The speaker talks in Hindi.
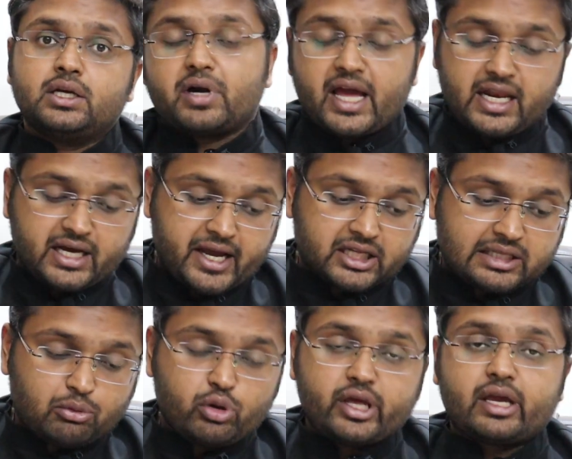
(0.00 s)
पढ़ाई लिखाई
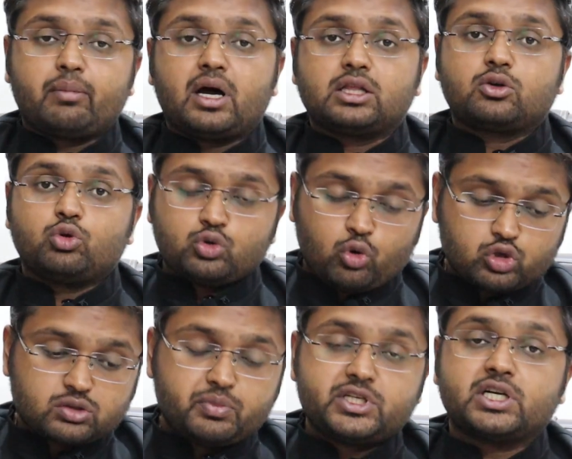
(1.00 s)
खत्म होने के बाद कुछ
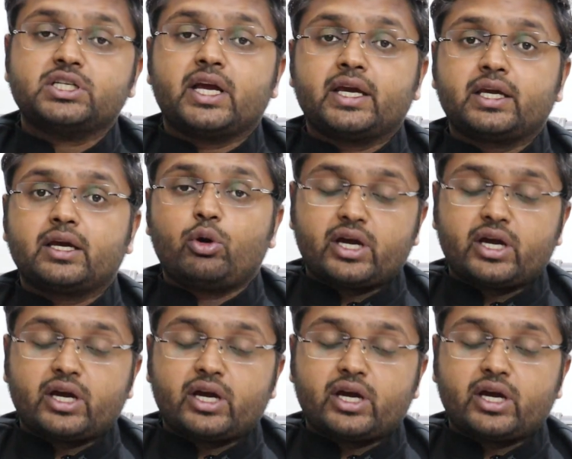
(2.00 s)
दोस्त बिछड़ जाएंगे